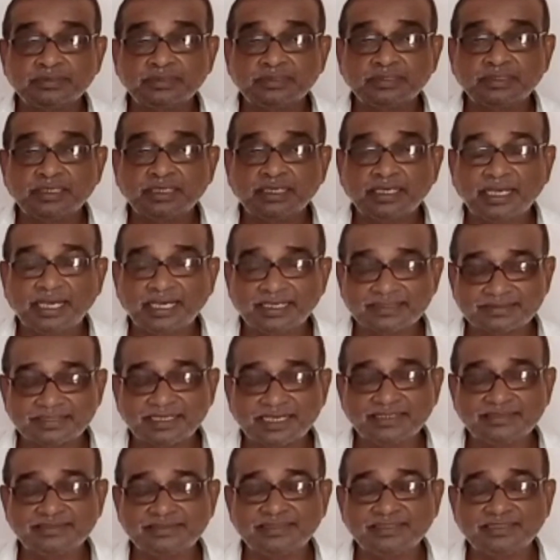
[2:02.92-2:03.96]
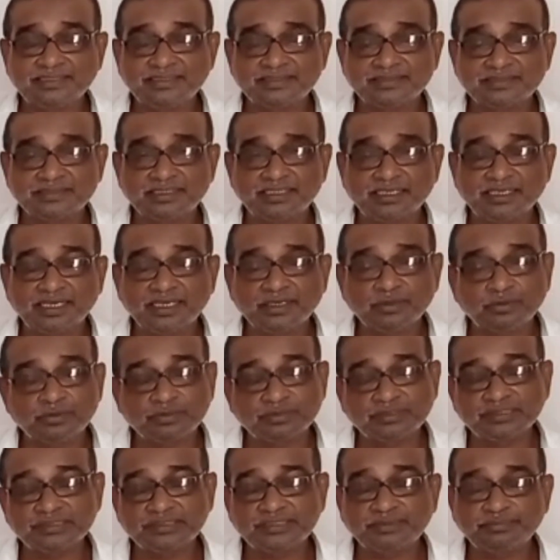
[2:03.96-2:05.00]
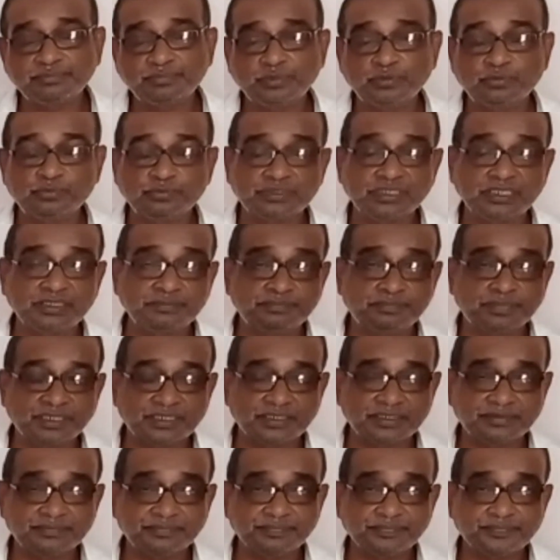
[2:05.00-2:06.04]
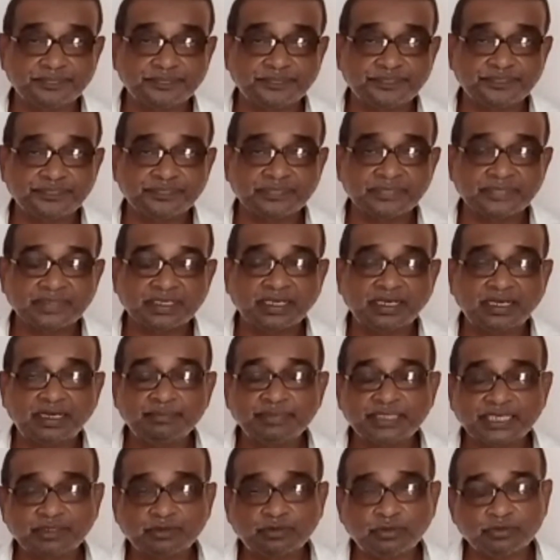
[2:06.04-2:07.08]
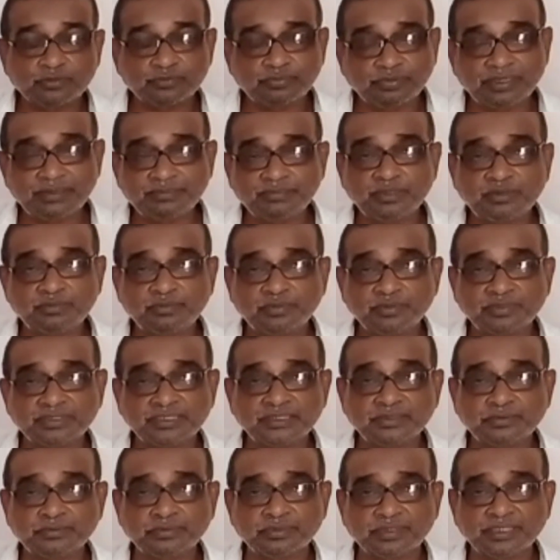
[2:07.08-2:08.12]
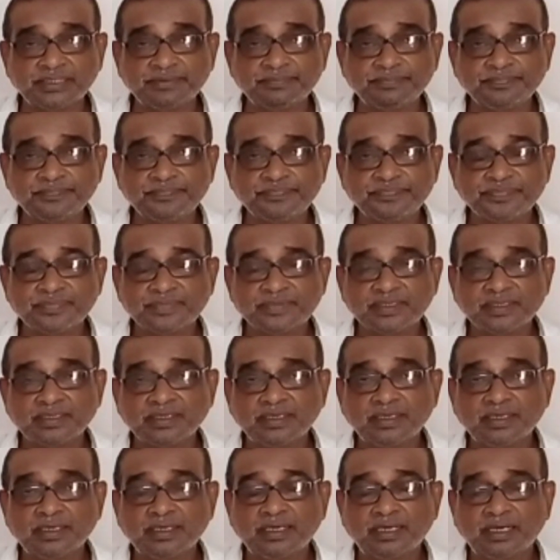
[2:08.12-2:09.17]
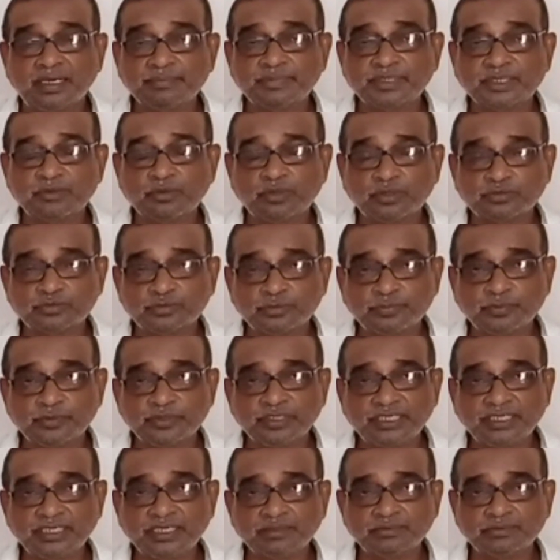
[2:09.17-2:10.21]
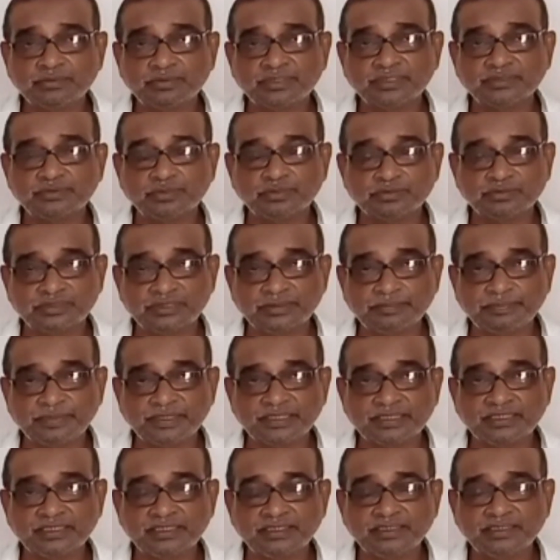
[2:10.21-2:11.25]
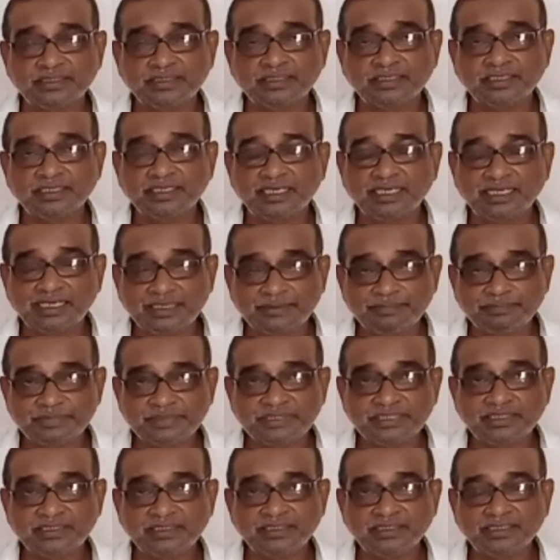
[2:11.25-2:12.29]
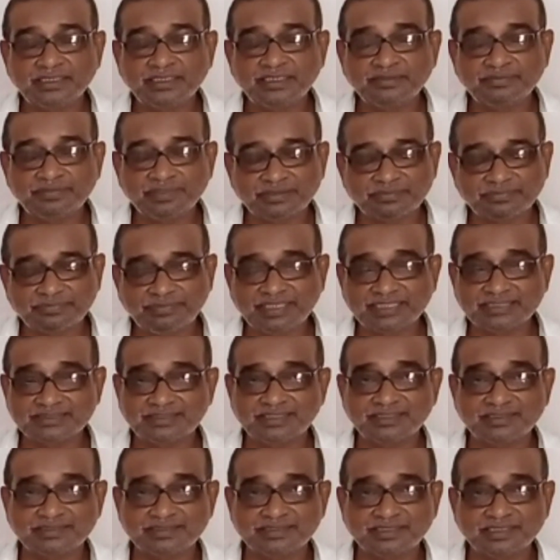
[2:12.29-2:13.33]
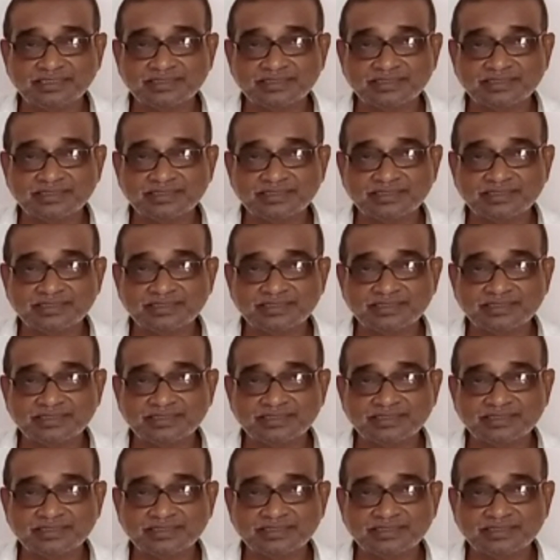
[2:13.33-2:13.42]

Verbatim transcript: অ্যাসাইটিস এগুলোতে সে ভুগতেই পারে আমরা কনফার্ম হব কী করে আমরা রক্ত পরীক্ষা করে ধরতে পারি এলএফটি লিভার ফাংশন টেস্ট